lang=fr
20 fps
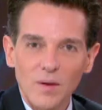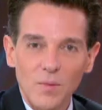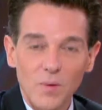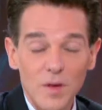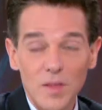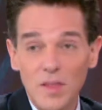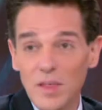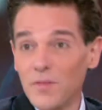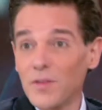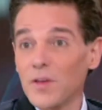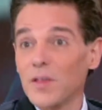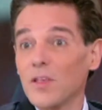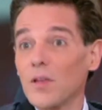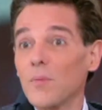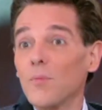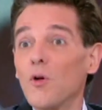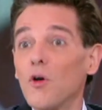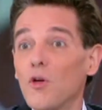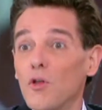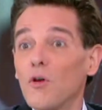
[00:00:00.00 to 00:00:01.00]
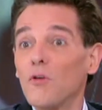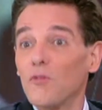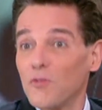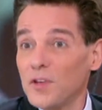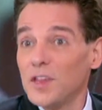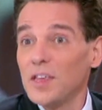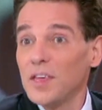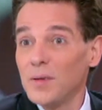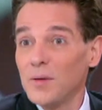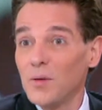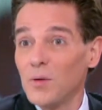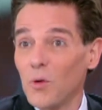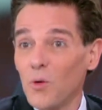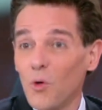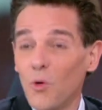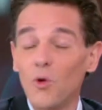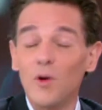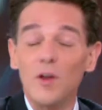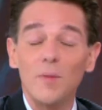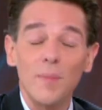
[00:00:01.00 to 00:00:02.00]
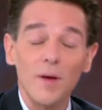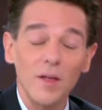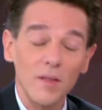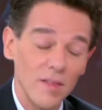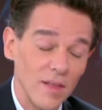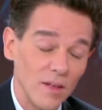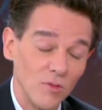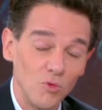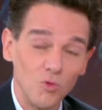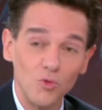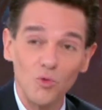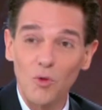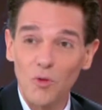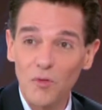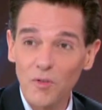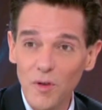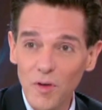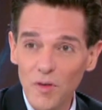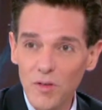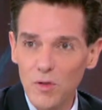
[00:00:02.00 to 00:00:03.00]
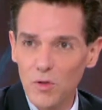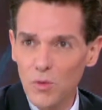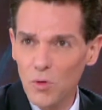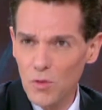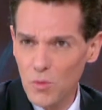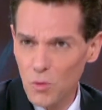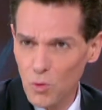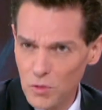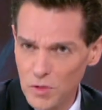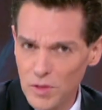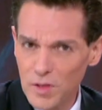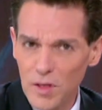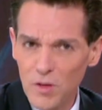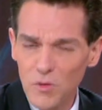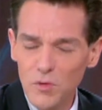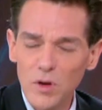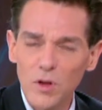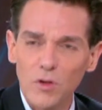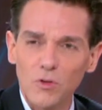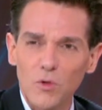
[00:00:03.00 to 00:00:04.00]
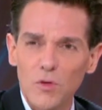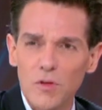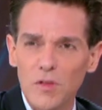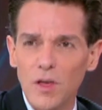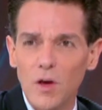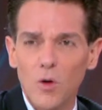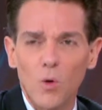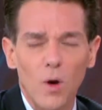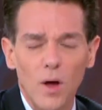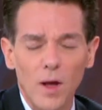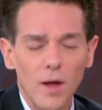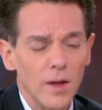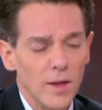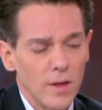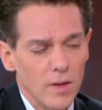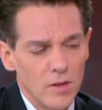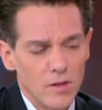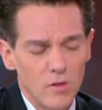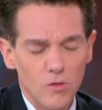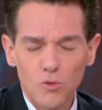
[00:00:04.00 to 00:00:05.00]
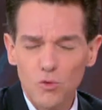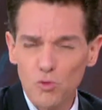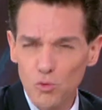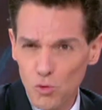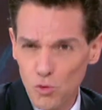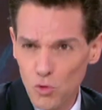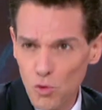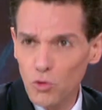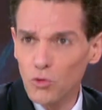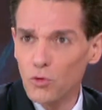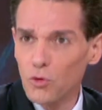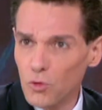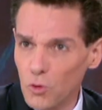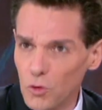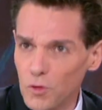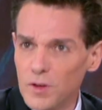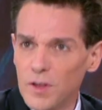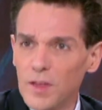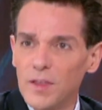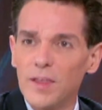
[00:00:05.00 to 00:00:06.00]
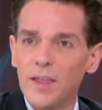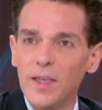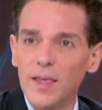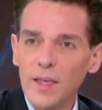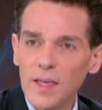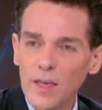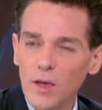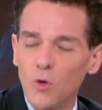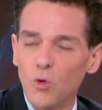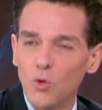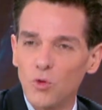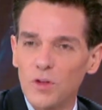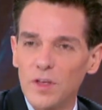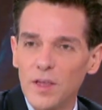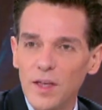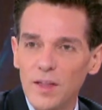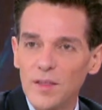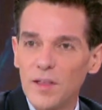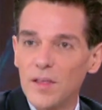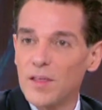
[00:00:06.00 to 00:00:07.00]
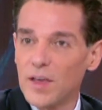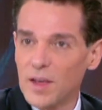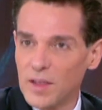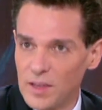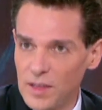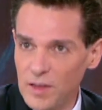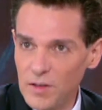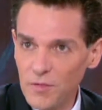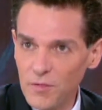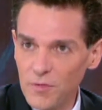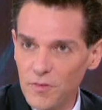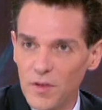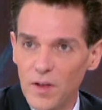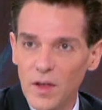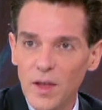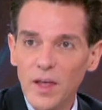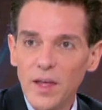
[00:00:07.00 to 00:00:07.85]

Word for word: oui, c'est vrai que c'est pas un ovni. On ne connaît pas ça du tout en France. Alors, aux États-Unis, un trust, c'est quoi C'est une sorte de société qui contient des actifs.